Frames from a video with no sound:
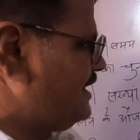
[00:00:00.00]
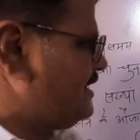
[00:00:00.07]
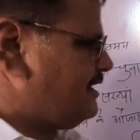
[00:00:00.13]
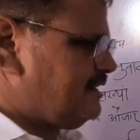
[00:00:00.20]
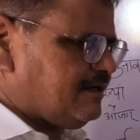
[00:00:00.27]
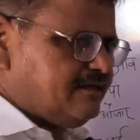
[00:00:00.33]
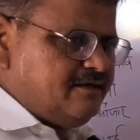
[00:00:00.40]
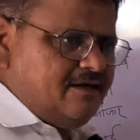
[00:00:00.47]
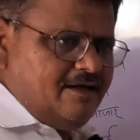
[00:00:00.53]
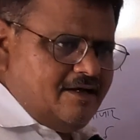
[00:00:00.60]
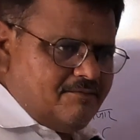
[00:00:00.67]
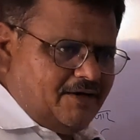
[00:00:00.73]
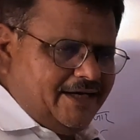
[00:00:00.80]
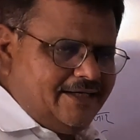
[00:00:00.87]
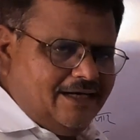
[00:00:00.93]
है ना
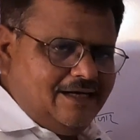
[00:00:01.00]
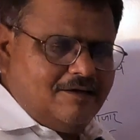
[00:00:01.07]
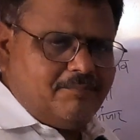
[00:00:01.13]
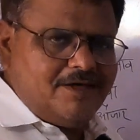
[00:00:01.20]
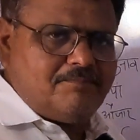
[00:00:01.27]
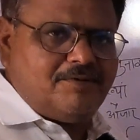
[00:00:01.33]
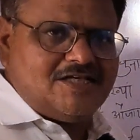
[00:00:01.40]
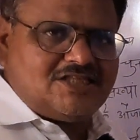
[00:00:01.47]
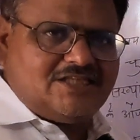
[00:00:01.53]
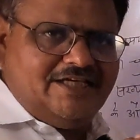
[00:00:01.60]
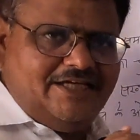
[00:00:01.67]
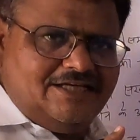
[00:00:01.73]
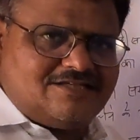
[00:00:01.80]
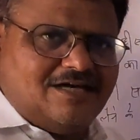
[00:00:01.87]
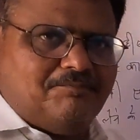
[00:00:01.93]
फाइनल अपने पास
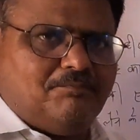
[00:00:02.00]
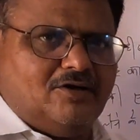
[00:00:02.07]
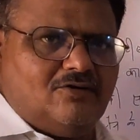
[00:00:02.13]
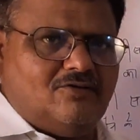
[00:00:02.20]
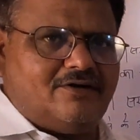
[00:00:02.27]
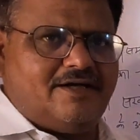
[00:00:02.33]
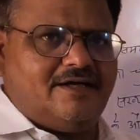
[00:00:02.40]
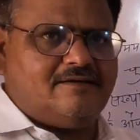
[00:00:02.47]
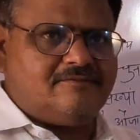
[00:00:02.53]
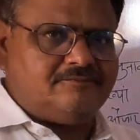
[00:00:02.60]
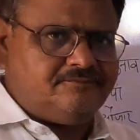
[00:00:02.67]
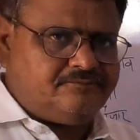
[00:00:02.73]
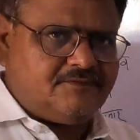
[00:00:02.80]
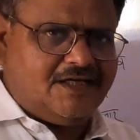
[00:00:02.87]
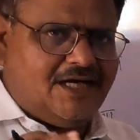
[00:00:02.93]
तीन सैंपल हो गए
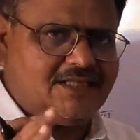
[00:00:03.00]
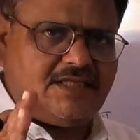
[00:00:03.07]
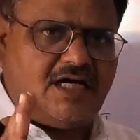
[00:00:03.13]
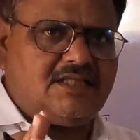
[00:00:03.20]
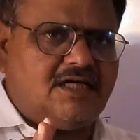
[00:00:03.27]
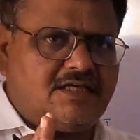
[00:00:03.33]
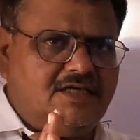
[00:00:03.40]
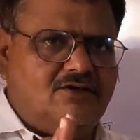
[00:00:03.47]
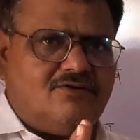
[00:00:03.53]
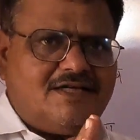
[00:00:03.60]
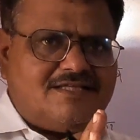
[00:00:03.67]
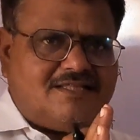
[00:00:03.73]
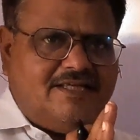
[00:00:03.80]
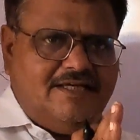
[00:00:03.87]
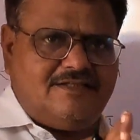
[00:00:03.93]
आधा आधा किलो के
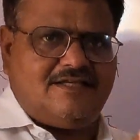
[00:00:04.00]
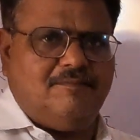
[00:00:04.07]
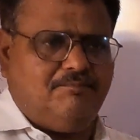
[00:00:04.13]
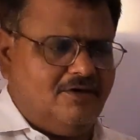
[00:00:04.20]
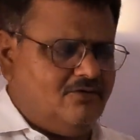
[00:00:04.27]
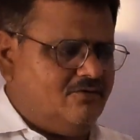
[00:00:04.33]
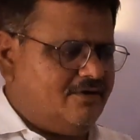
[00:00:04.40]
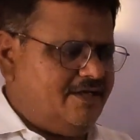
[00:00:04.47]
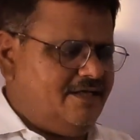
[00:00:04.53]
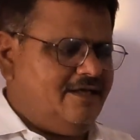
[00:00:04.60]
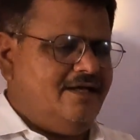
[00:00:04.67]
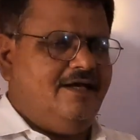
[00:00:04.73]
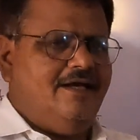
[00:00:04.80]
तीन सैंपल हो गए